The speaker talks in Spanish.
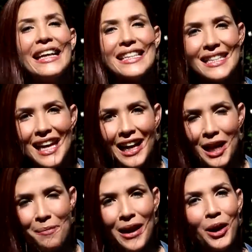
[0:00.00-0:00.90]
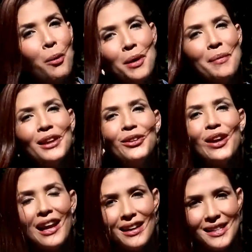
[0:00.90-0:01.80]
necesaria para el cumplimiento
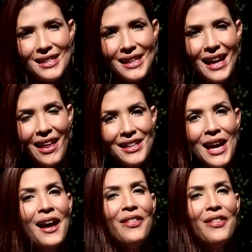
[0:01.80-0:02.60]
de las necesidades